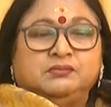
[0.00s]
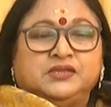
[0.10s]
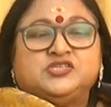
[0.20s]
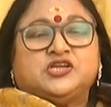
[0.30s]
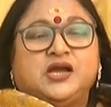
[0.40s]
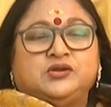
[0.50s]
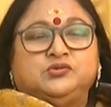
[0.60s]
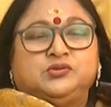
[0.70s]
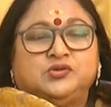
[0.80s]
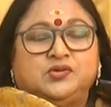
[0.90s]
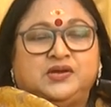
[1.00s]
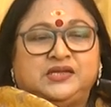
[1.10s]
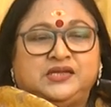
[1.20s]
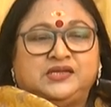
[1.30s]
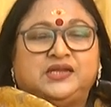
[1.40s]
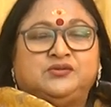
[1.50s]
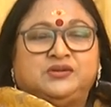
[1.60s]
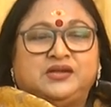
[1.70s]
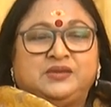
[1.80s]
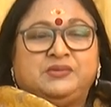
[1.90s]
మంచి కారు కొనుక్కోవాలి నేను
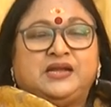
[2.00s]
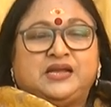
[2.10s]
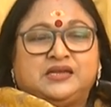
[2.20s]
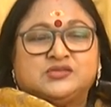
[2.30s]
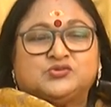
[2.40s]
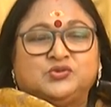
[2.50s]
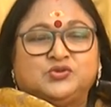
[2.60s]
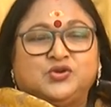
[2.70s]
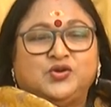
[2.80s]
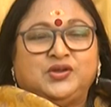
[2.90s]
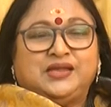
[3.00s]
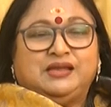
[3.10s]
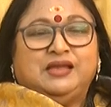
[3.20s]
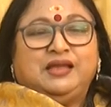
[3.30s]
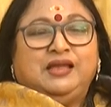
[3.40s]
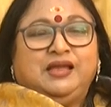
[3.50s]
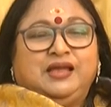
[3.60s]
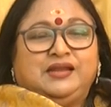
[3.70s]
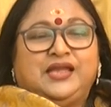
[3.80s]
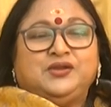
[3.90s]
డైమండ్ నెక్లెస్ కొనుక్కోవాలి
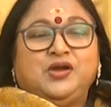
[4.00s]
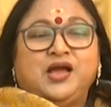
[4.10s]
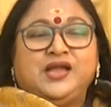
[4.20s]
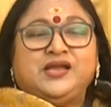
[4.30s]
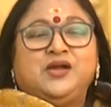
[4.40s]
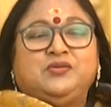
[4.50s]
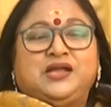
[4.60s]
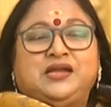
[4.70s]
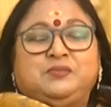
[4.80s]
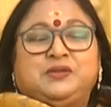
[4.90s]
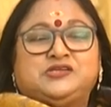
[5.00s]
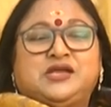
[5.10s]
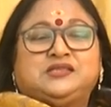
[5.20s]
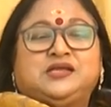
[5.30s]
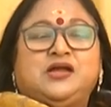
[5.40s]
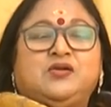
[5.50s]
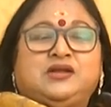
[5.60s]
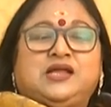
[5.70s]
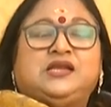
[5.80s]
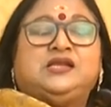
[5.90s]
నేను హాయిగా ఉండాలి ప్రశాంతంగా
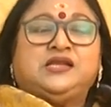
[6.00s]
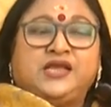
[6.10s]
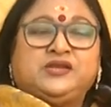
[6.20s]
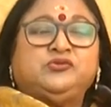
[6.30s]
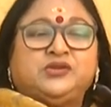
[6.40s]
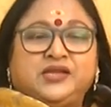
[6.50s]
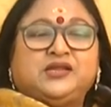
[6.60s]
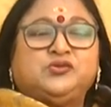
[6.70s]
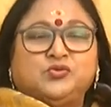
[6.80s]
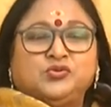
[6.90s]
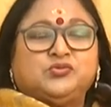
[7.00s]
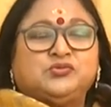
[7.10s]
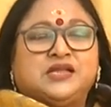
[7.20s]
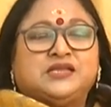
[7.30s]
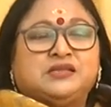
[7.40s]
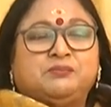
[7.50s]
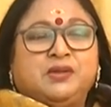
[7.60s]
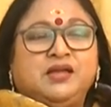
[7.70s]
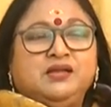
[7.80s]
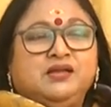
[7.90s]
ఉండాలని నేను నేనని కోరుకుంటారు
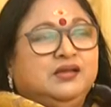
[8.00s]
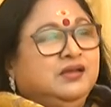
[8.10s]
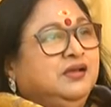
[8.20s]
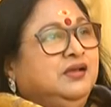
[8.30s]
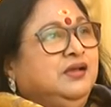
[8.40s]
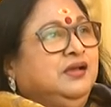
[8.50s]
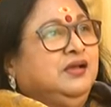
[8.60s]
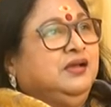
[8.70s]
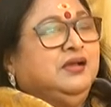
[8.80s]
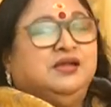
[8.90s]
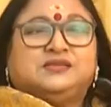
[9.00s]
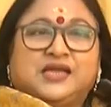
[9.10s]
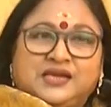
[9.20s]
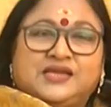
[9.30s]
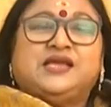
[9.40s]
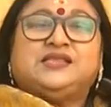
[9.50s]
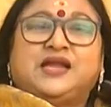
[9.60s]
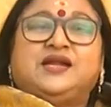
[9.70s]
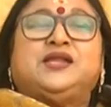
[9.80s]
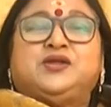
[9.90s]
తప్ప తల్లికి
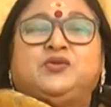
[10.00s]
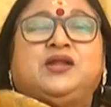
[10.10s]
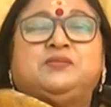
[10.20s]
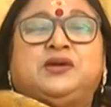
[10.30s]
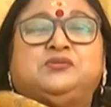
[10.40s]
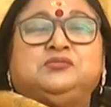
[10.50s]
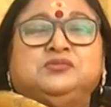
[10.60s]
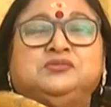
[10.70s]
తండ్రికి కూడా మనం